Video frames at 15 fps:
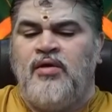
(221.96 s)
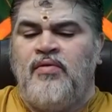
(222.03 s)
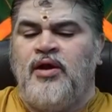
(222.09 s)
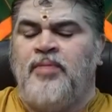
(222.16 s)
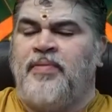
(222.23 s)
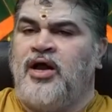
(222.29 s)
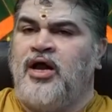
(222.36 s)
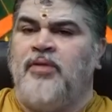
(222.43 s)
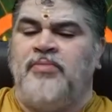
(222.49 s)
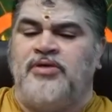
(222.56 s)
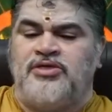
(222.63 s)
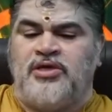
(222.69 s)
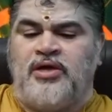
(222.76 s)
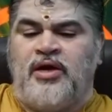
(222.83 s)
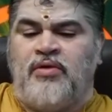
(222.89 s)
వీళ్ళు
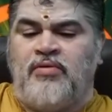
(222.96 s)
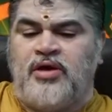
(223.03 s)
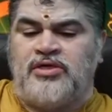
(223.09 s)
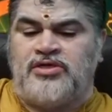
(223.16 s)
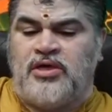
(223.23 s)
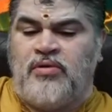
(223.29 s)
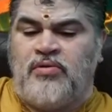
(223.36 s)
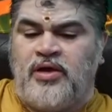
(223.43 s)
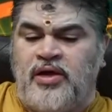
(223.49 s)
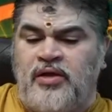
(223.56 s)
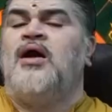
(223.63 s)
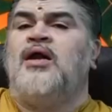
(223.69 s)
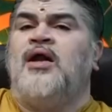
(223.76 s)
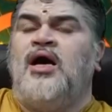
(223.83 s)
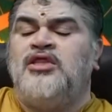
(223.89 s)
ప్రారంభించే అవకాశాలు ఉన్నాయి
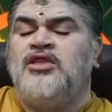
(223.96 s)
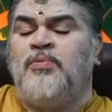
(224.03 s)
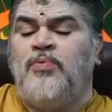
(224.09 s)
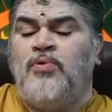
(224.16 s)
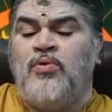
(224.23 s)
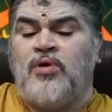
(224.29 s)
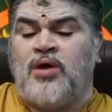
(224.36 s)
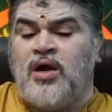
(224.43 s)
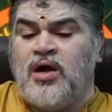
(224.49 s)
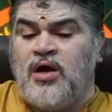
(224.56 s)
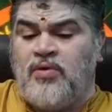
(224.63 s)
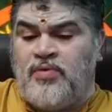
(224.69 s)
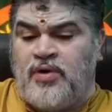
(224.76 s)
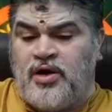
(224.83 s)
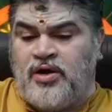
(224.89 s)

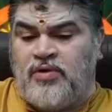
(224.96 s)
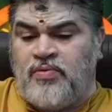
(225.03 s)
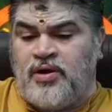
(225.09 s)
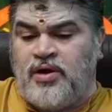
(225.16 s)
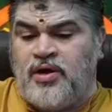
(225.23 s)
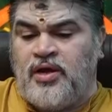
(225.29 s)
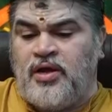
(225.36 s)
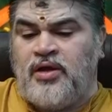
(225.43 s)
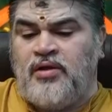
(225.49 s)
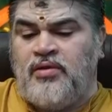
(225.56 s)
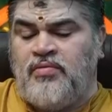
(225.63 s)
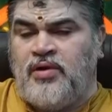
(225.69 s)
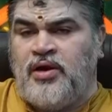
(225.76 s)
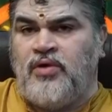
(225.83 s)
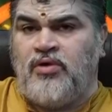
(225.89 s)
రాతపూర్వకంగా ఉన్నటువంటి
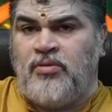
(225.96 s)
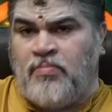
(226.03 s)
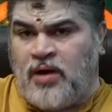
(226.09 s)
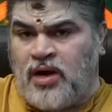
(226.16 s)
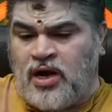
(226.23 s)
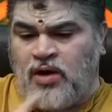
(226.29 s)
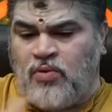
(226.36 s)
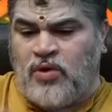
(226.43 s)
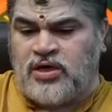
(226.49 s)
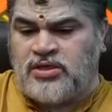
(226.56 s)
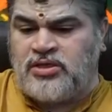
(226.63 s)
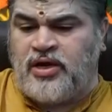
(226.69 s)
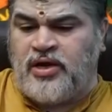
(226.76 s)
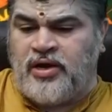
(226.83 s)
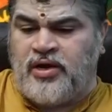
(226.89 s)
అన్నీ కూడా బాగా
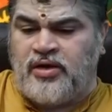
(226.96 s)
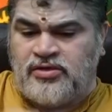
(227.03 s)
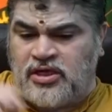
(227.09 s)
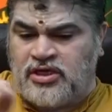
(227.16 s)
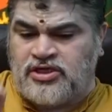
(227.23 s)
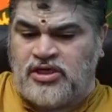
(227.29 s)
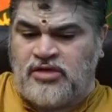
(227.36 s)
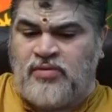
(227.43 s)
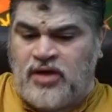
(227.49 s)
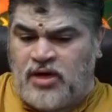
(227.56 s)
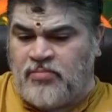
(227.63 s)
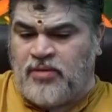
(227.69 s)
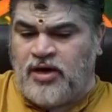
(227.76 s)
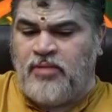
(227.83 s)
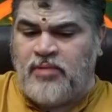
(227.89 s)
ఒకసారికి రెండుసార్లు
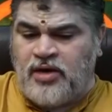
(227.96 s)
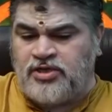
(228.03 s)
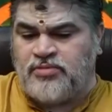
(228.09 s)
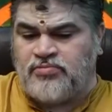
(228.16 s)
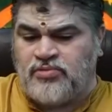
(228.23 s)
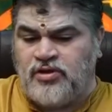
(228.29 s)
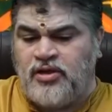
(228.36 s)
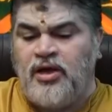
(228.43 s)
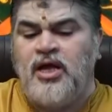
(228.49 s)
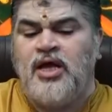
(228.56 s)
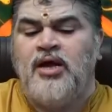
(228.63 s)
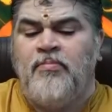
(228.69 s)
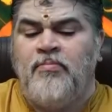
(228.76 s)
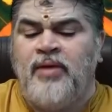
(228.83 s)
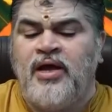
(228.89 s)
చదవాలని మళ్ళీ మళ్ళీ చెప్తుంది
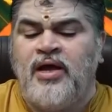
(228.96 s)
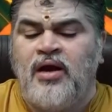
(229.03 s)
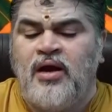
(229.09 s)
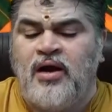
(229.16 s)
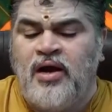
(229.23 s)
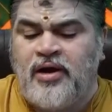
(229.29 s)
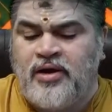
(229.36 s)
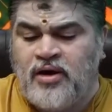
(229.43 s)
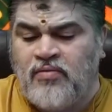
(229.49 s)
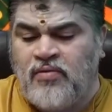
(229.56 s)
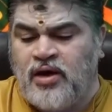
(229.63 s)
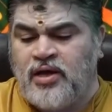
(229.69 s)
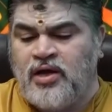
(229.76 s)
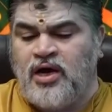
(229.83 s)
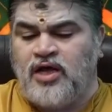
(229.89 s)
మెడికల్ రిలేటెడ్
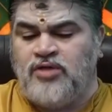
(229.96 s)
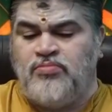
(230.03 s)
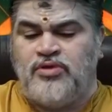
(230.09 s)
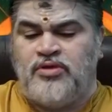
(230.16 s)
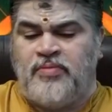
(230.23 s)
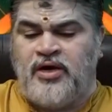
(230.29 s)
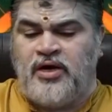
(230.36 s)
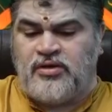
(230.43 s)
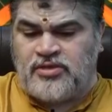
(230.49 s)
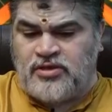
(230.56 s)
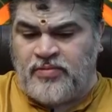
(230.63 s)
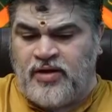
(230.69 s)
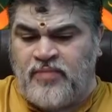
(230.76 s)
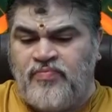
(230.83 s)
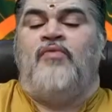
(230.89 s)
వాళ్ళకి అద్భుతమైన
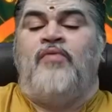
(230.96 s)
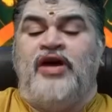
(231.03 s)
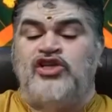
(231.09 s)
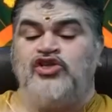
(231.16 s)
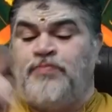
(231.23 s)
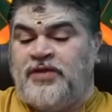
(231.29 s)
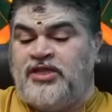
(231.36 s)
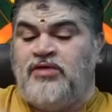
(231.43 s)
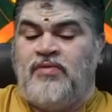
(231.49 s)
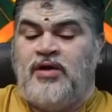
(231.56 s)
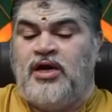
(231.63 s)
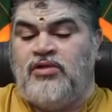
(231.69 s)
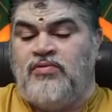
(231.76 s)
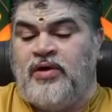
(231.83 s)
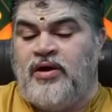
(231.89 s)
సమయం వయసు
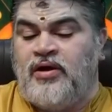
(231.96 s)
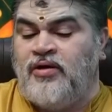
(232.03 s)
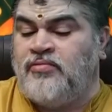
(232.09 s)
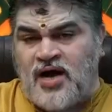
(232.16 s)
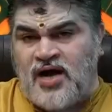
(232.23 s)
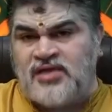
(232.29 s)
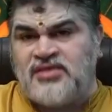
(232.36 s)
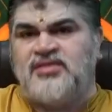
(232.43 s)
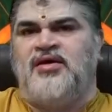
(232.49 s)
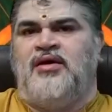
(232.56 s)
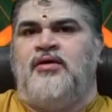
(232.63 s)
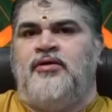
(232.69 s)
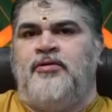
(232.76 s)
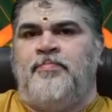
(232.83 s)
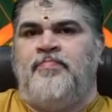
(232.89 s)
పెద్దవాళ్ళ ద్వారా కాస్త
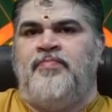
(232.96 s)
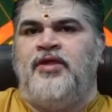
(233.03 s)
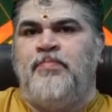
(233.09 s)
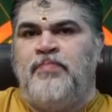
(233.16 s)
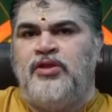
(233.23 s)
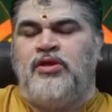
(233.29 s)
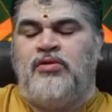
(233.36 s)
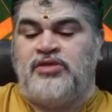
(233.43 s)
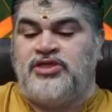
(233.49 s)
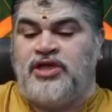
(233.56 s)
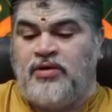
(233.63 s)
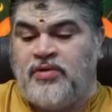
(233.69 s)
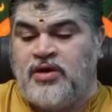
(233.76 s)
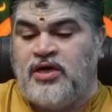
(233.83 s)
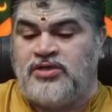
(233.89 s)
ఇబ్బందులు వచ్చే
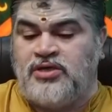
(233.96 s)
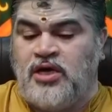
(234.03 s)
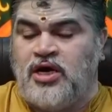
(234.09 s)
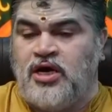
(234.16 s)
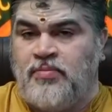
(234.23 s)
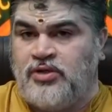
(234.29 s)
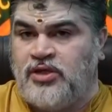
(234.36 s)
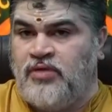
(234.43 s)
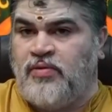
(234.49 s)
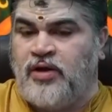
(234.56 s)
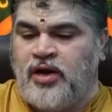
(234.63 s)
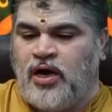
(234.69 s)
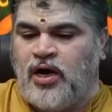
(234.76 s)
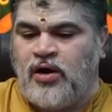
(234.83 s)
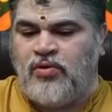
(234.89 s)
అవకాశాలు కనబడుతున్నాయి
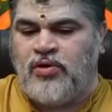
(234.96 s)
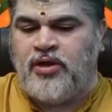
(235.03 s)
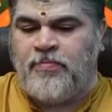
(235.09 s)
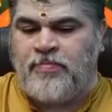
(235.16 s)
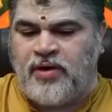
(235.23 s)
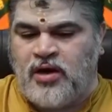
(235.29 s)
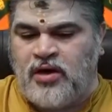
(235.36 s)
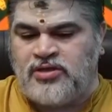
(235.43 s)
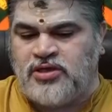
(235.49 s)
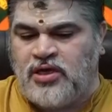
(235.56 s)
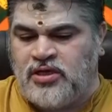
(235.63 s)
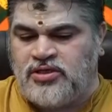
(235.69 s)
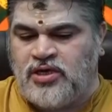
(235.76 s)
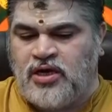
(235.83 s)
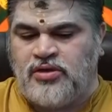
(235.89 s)
వారి ఆరోగ్యం పట్ల
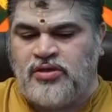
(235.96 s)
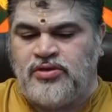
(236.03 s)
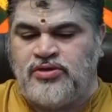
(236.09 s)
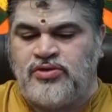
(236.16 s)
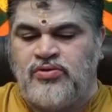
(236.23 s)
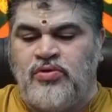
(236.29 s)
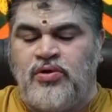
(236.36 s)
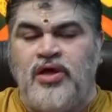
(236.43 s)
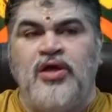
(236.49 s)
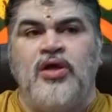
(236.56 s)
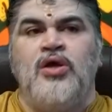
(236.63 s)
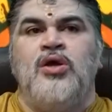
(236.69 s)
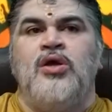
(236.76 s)
చాలా జాగ్రత్త తీసుకోవాలి